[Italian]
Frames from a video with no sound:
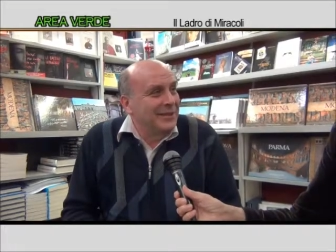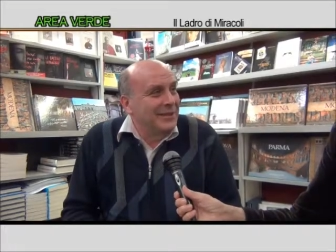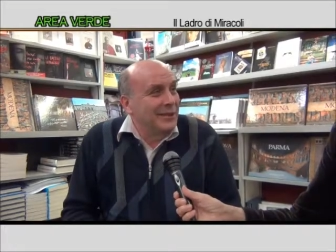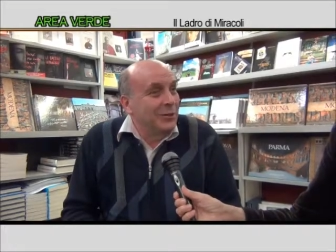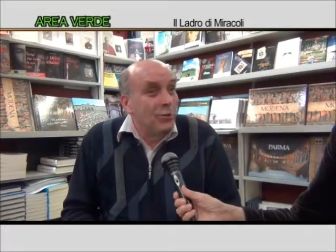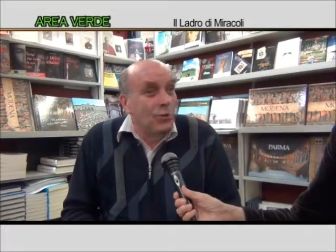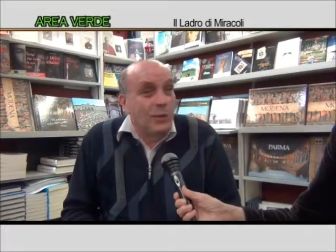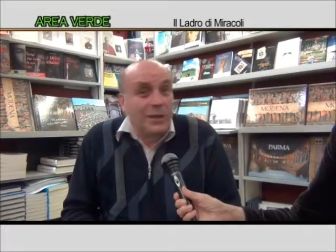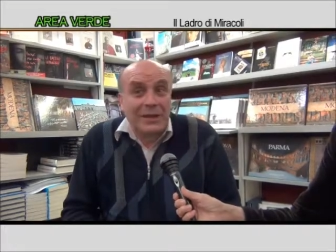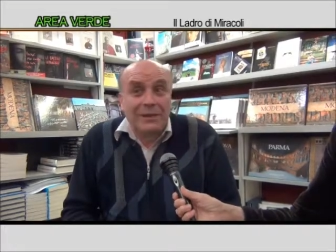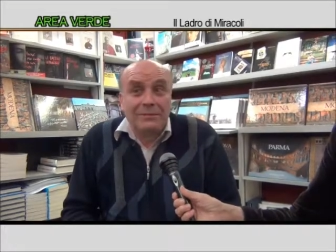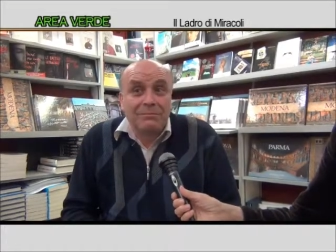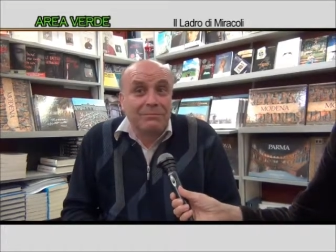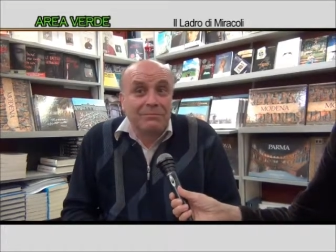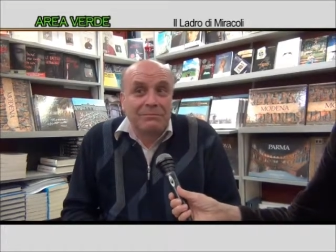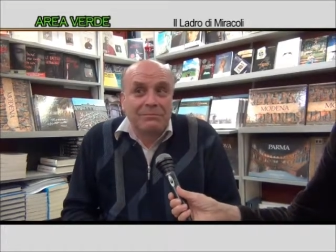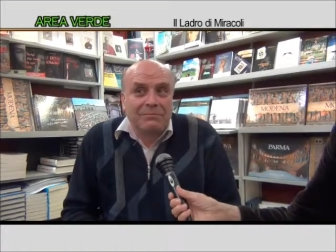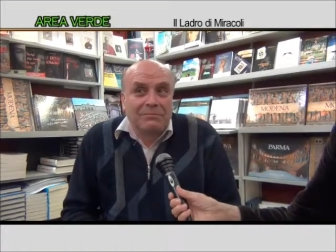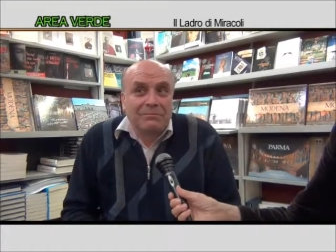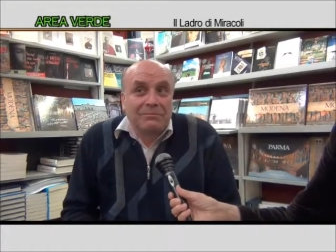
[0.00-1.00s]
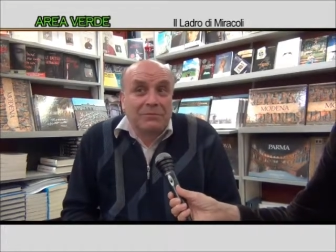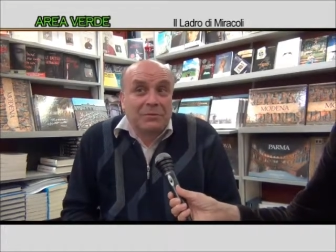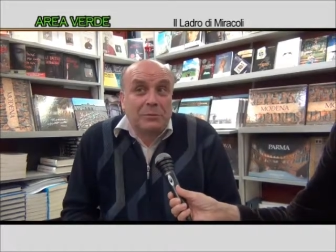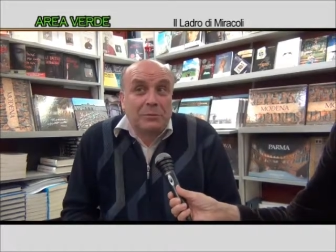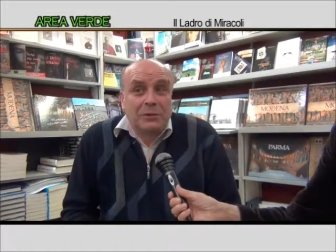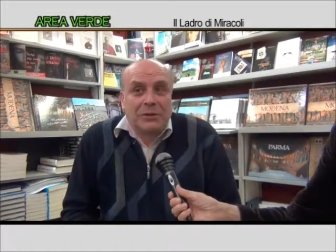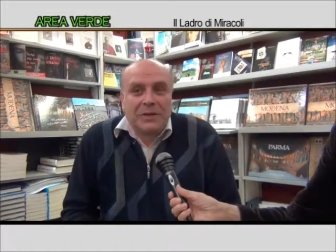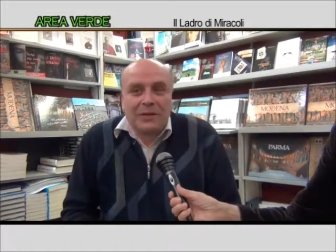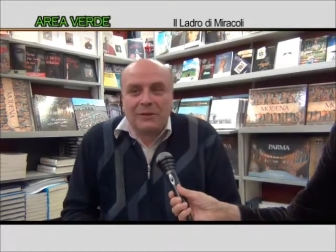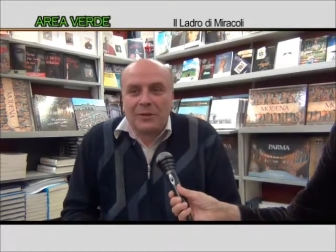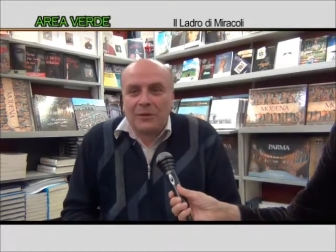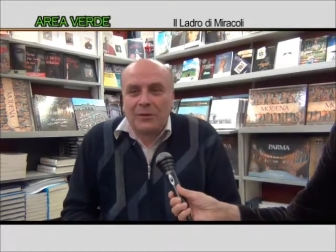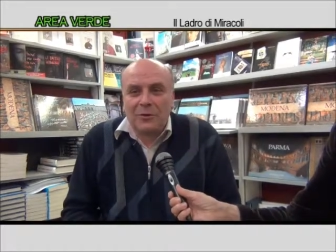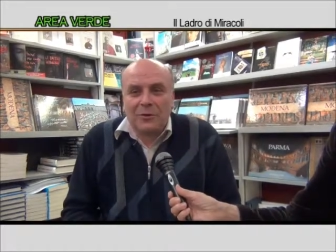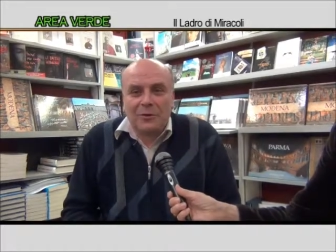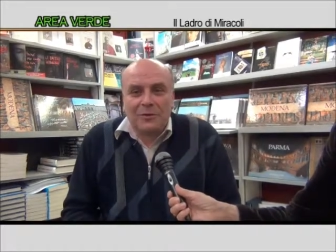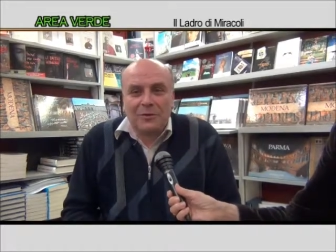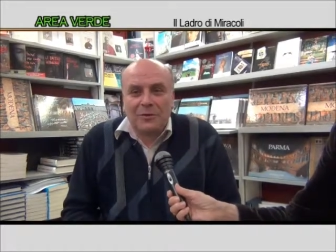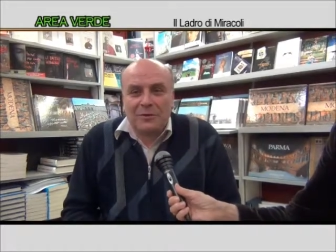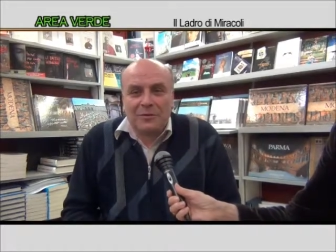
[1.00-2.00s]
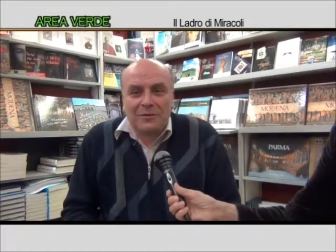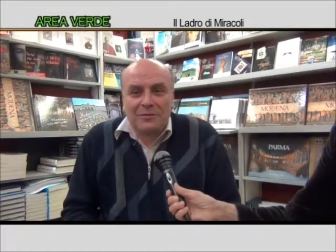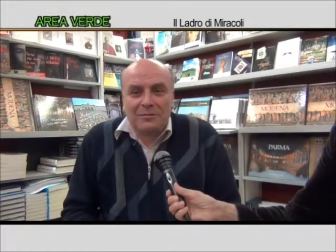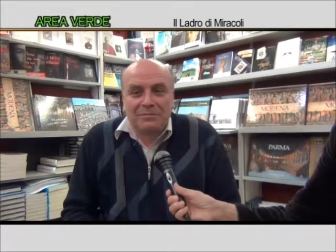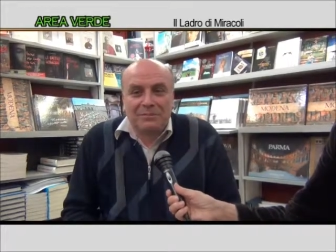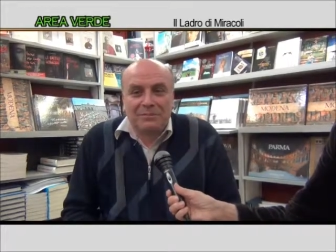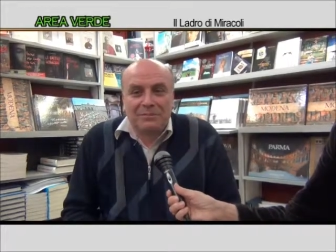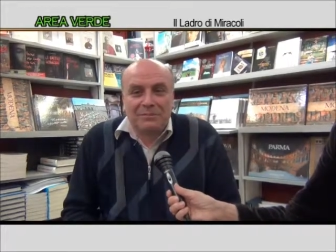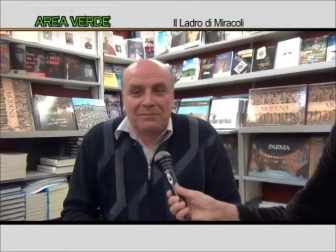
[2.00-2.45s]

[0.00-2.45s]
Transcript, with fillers: in cui si potevano